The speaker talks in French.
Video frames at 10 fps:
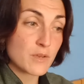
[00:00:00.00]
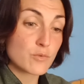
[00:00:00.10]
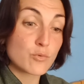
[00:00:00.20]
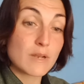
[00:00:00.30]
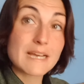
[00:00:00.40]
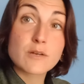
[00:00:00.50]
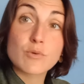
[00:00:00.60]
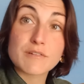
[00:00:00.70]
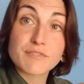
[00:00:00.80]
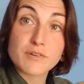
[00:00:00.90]
de
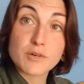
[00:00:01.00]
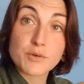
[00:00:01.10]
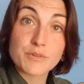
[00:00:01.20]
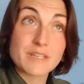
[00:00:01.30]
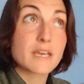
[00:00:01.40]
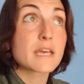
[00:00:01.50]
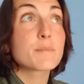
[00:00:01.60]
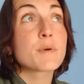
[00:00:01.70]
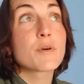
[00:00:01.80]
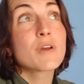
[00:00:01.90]
l'aquafort, une
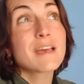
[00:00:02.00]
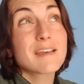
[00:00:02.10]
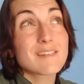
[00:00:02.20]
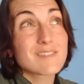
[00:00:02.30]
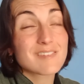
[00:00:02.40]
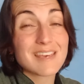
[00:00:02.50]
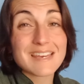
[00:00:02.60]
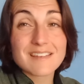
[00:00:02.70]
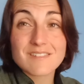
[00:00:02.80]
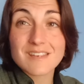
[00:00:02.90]
crème euh,
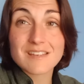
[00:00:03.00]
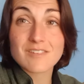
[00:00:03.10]
très très